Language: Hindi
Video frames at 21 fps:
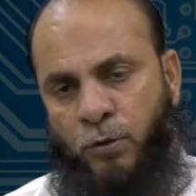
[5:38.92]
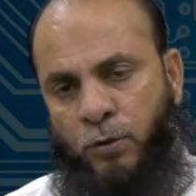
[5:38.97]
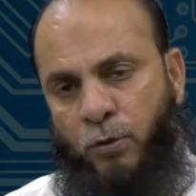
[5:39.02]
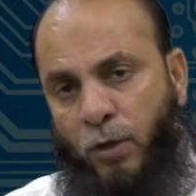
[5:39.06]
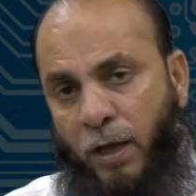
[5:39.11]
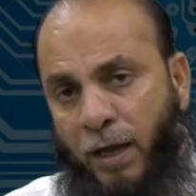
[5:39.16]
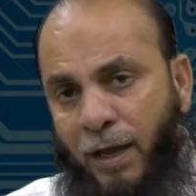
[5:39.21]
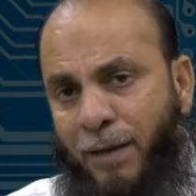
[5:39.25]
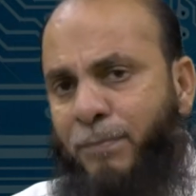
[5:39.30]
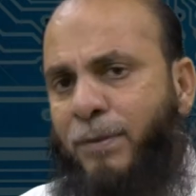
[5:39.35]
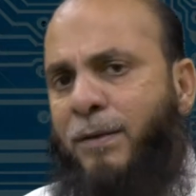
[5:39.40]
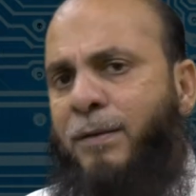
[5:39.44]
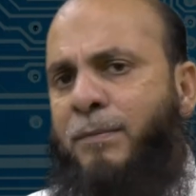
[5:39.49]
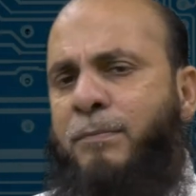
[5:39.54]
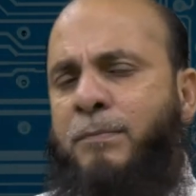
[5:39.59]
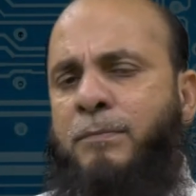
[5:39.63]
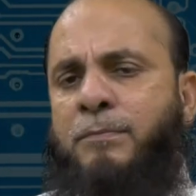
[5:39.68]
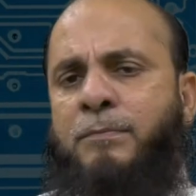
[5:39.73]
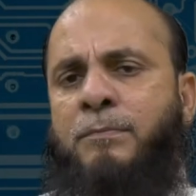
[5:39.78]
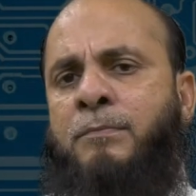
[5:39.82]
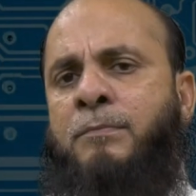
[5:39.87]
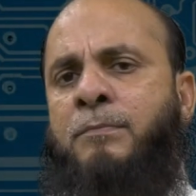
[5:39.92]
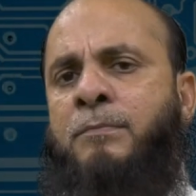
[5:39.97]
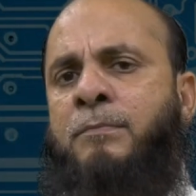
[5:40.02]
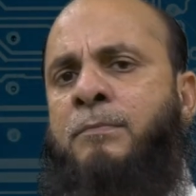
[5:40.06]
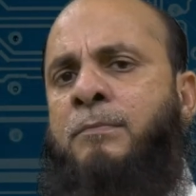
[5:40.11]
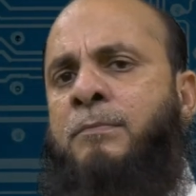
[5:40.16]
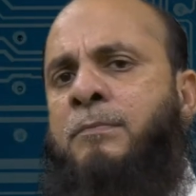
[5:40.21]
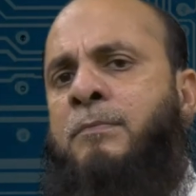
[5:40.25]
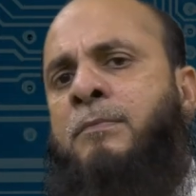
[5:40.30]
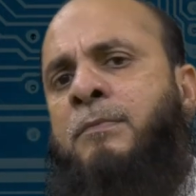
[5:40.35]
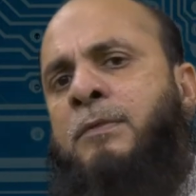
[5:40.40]
तो अब हम
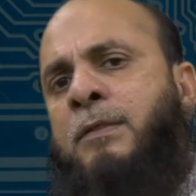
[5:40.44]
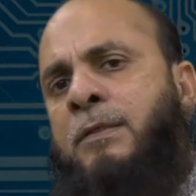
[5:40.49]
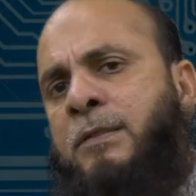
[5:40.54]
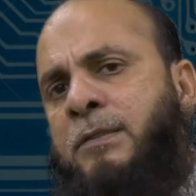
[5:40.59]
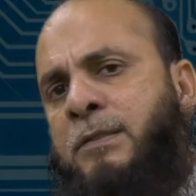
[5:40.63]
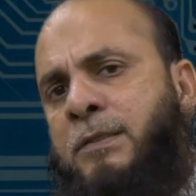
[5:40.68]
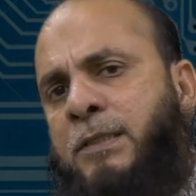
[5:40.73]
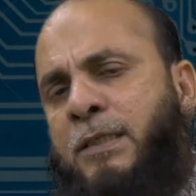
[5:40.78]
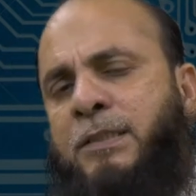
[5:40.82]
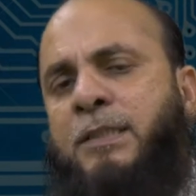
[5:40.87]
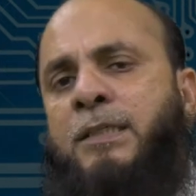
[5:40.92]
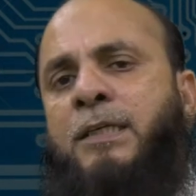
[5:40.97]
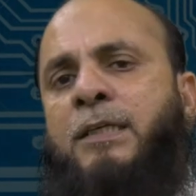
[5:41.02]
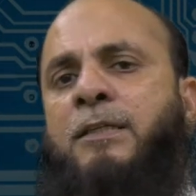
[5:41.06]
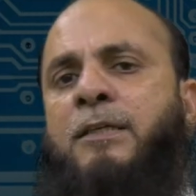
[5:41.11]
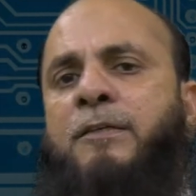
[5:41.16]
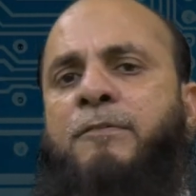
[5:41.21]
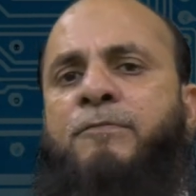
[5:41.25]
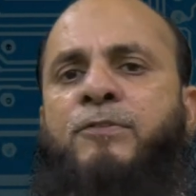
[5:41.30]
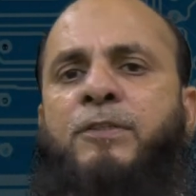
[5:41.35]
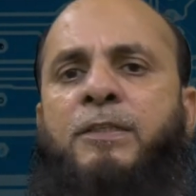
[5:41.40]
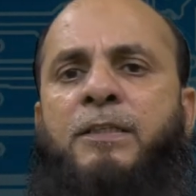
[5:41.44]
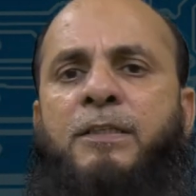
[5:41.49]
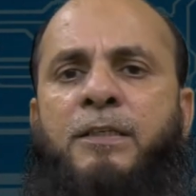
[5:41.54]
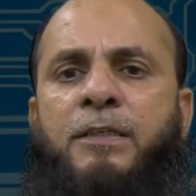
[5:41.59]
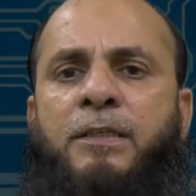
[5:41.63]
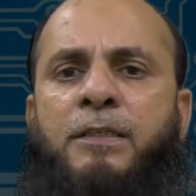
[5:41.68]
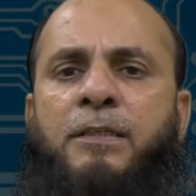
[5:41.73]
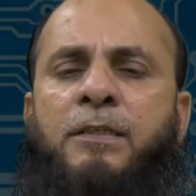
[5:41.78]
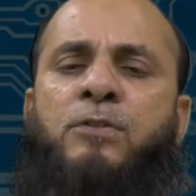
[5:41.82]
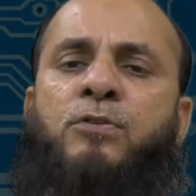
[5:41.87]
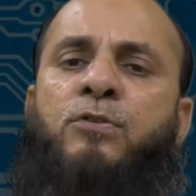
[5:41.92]
सेशन की तरफ चलते
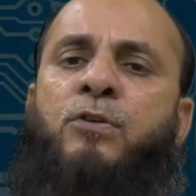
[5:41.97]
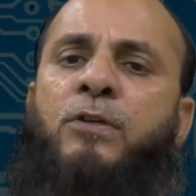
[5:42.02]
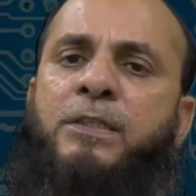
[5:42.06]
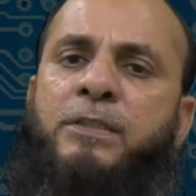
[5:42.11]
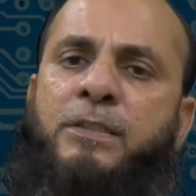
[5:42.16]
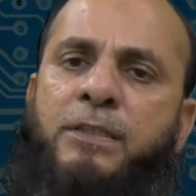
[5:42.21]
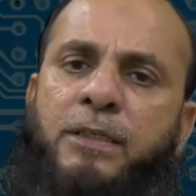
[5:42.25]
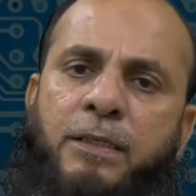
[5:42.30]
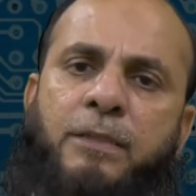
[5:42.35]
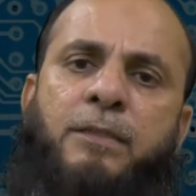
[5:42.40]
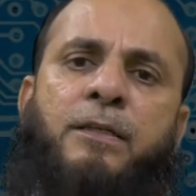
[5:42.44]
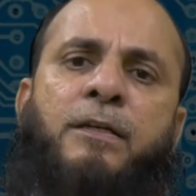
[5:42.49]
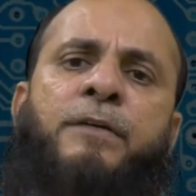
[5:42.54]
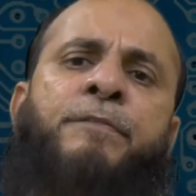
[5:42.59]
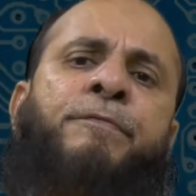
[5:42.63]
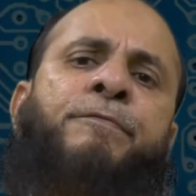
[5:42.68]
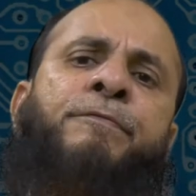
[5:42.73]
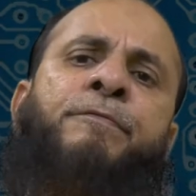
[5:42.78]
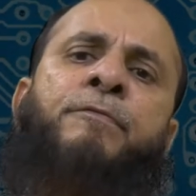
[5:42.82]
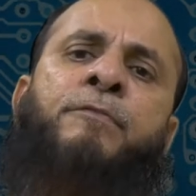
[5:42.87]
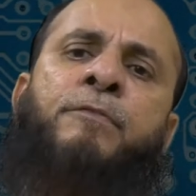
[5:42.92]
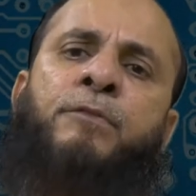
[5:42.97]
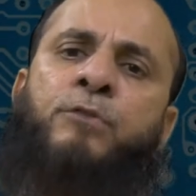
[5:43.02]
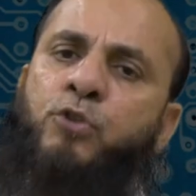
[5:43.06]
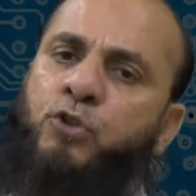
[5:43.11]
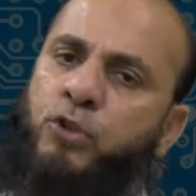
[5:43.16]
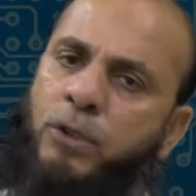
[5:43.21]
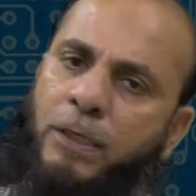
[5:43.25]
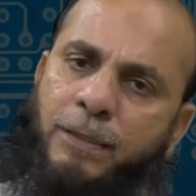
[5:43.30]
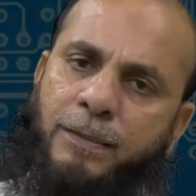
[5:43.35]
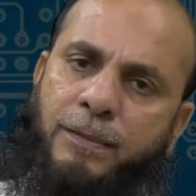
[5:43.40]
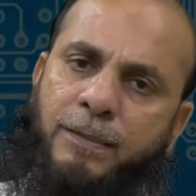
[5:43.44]
हैं इंस्टॉलेशन की तरफ
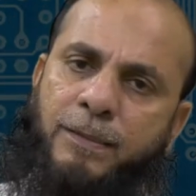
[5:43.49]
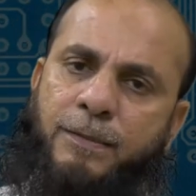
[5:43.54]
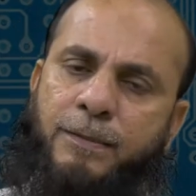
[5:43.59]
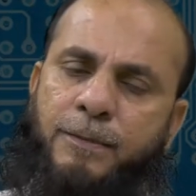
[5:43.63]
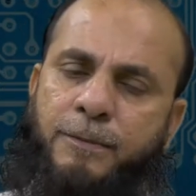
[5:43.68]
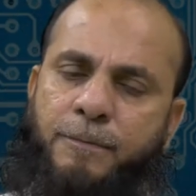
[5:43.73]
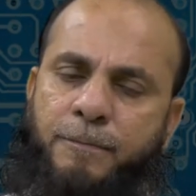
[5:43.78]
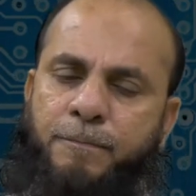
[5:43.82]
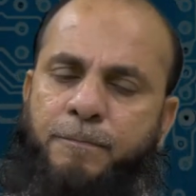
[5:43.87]
चलते हैं